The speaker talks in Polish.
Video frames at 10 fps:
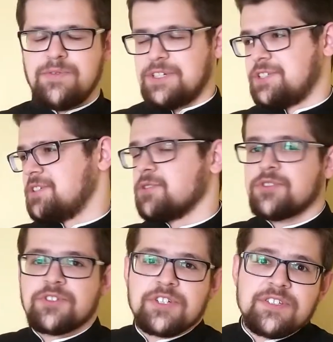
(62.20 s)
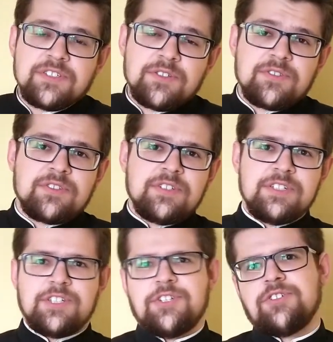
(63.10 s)
właśnie, i to często
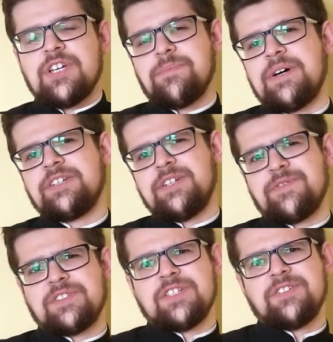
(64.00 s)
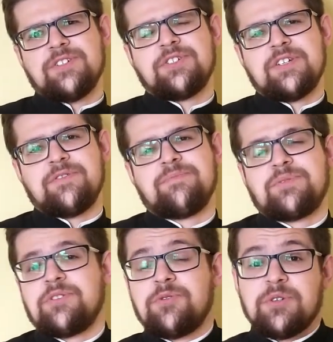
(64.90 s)
tych rzeczy najbardziej wstydzę się
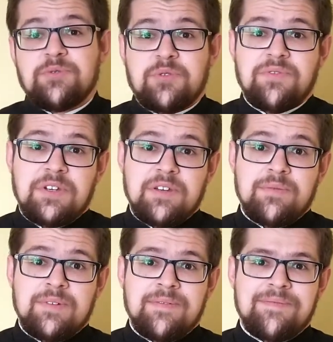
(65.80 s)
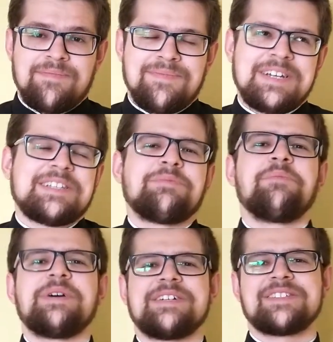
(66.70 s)
przed drugim człowiekiem. Tak gdyby
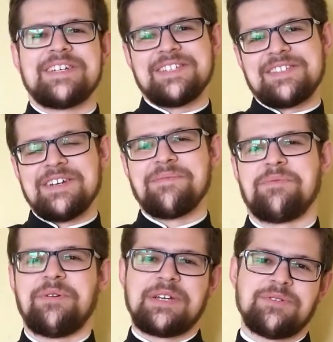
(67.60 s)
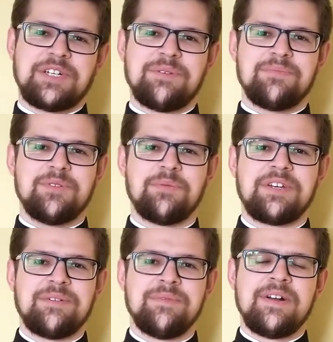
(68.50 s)
moje serce było jakimś takim
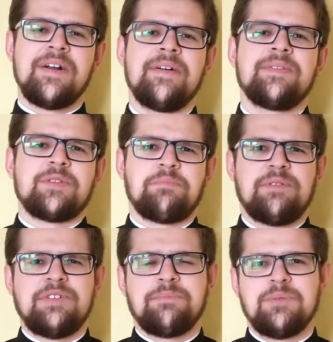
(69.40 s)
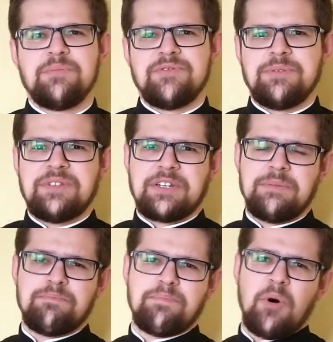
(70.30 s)
domkiem, to pewnie byłby w nim
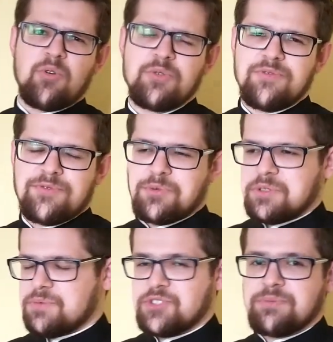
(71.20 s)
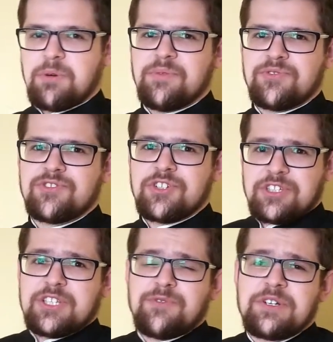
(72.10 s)
taki pokój, w którym trzymałbym
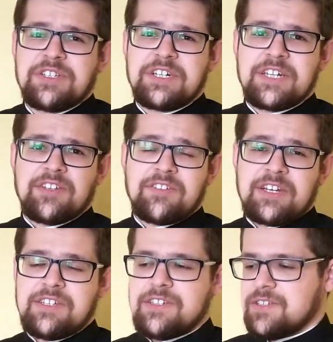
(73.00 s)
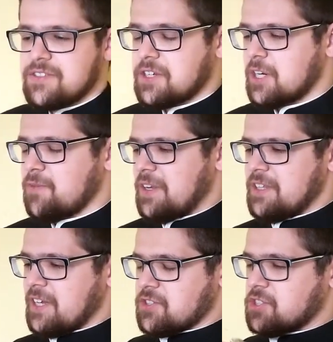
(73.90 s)
wszystkie swoje sekrety, taki
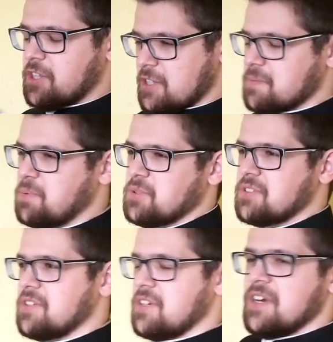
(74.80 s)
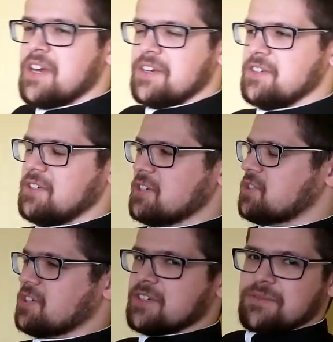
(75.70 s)
zareglowany na cztery spusty i
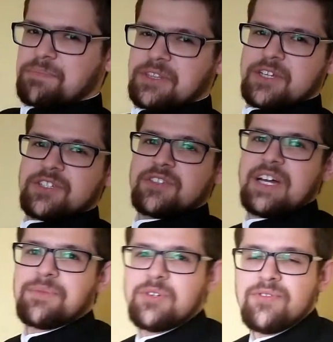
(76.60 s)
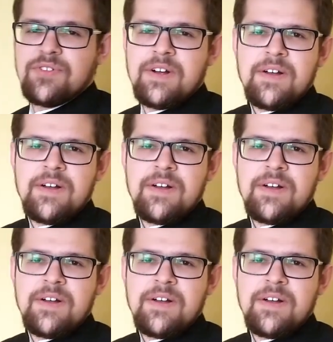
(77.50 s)
jeszcze 15 zamków,